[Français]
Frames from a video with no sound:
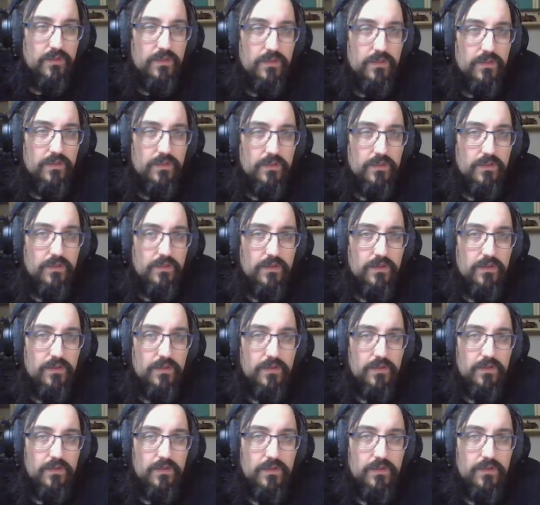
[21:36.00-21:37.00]
gros
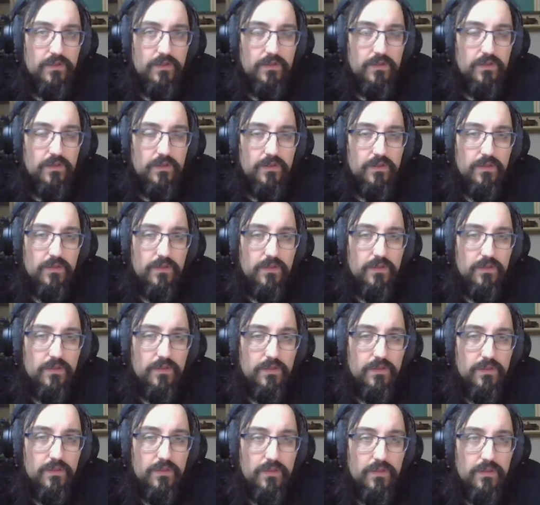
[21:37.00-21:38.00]
élémentaire, voilà, game
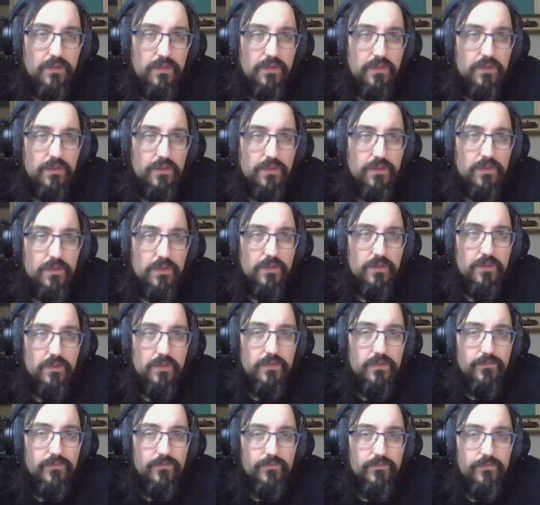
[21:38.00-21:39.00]
terminé.
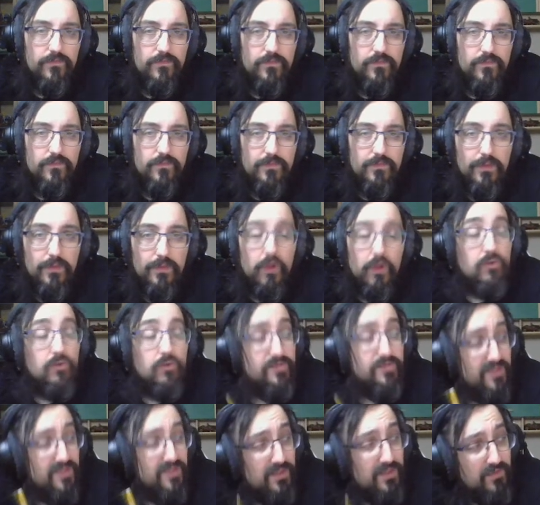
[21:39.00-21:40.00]
Alors que
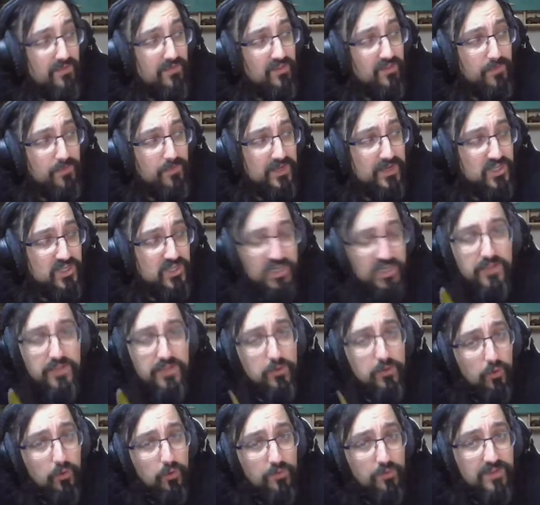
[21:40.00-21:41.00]
si t'avais un spell shield,
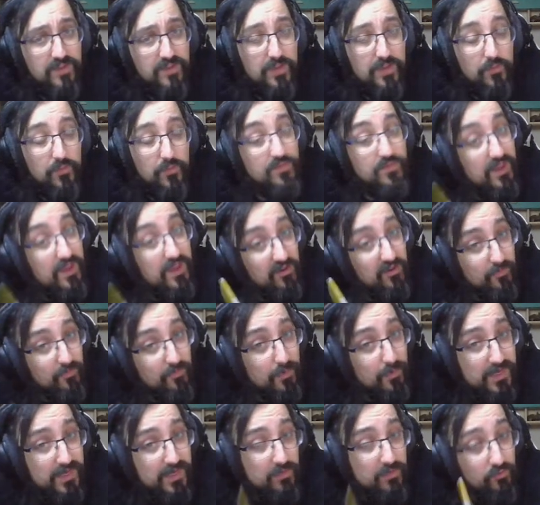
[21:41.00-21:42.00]
gros élémentaire, je m'en
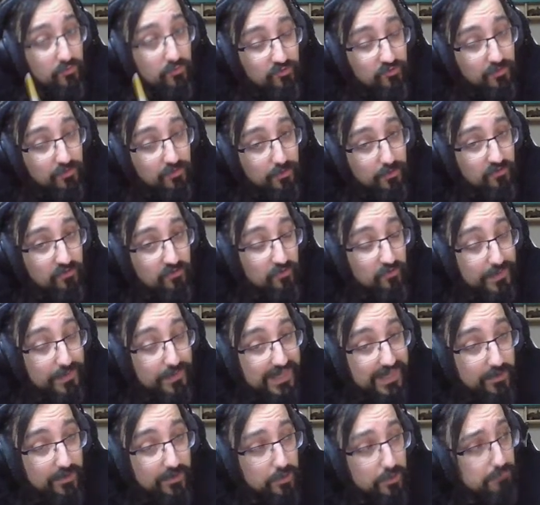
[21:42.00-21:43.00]
bats les couilles, je te, pète
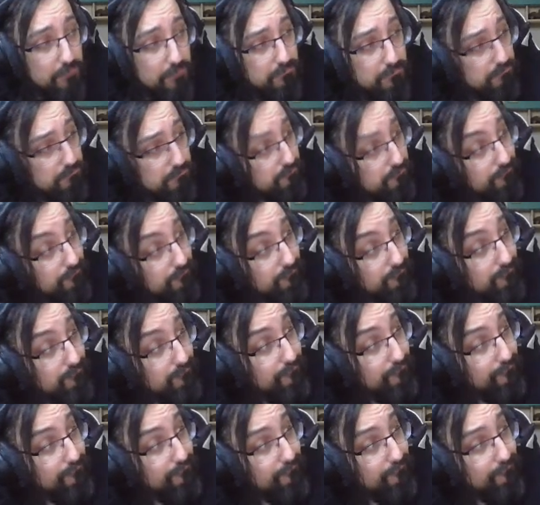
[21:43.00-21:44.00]
la gueule.
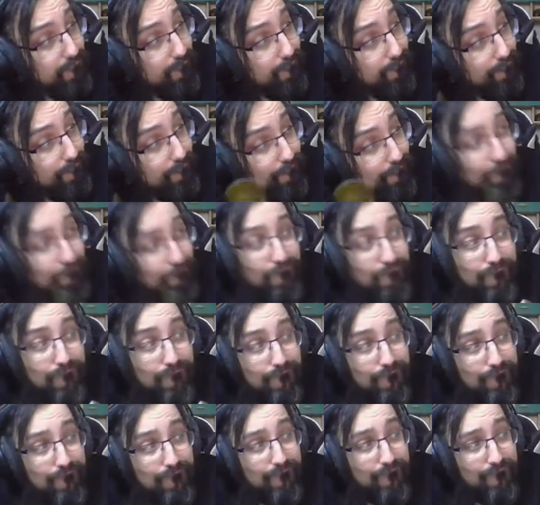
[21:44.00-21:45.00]
Oui, mais c'est
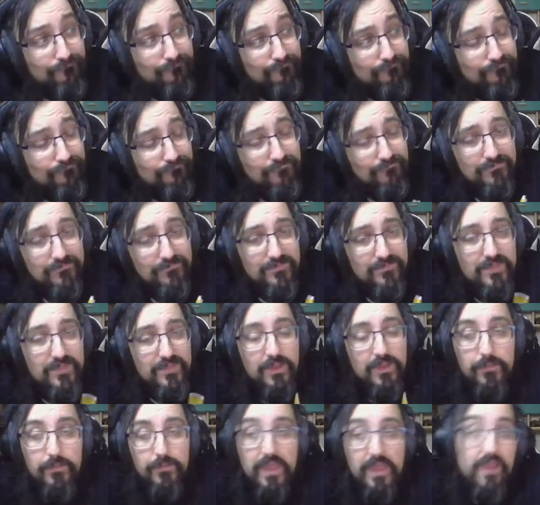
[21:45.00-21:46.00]
un autre jeu, un...
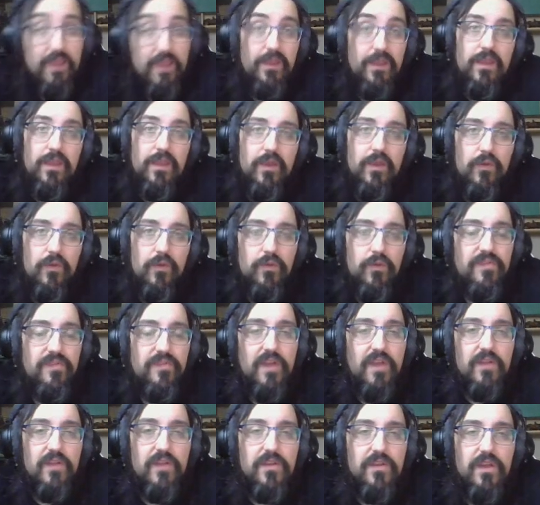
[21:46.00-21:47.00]
Ben, euh, oui, c'est
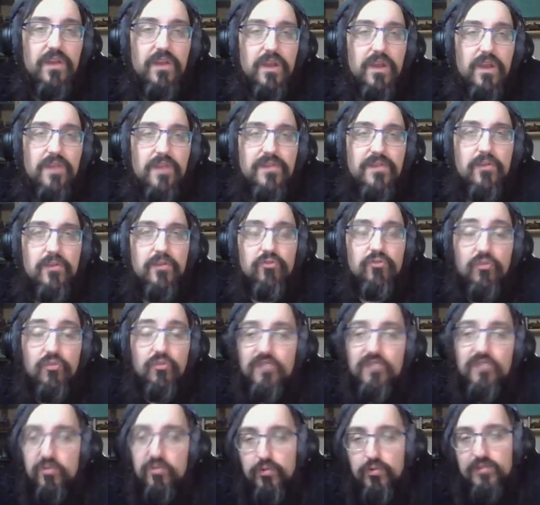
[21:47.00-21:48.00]
un, autre jeu,
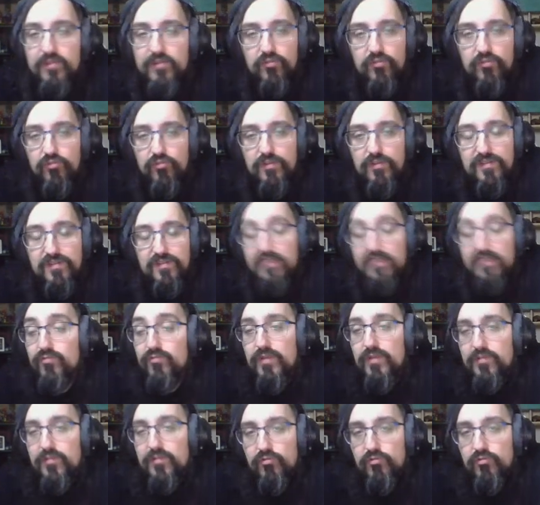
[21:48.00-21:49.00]
c'est tous les autres C'est tous
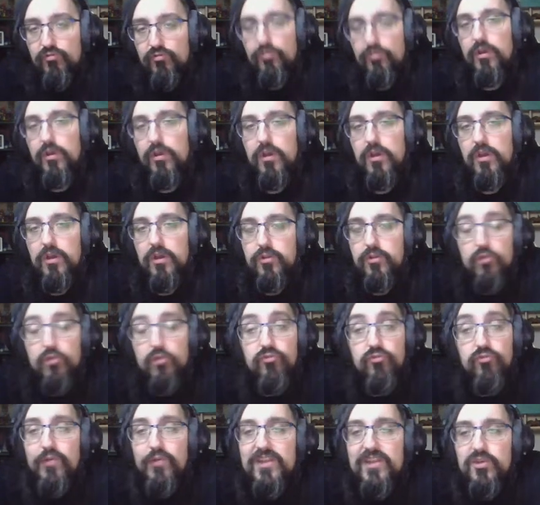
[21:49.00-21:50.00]
les autres jeux dans
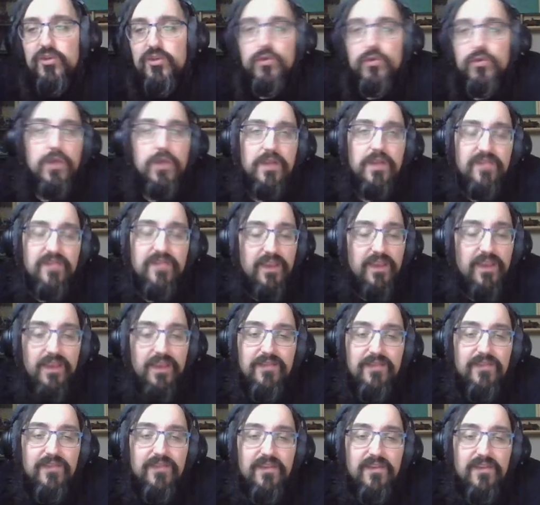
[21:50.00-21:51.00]
tous les jeux. Ça
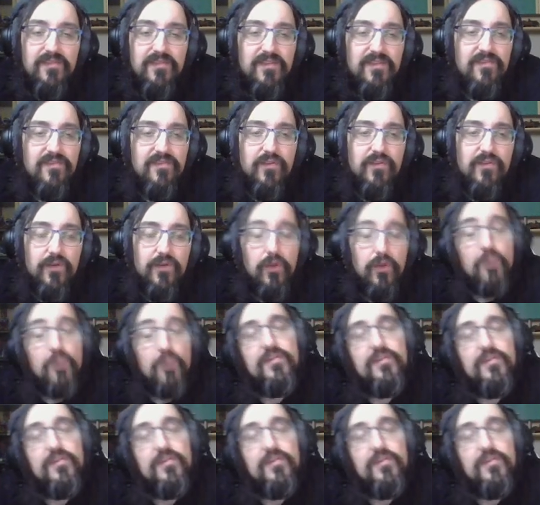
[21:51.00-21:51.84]
ça existe. Euh, alors, ça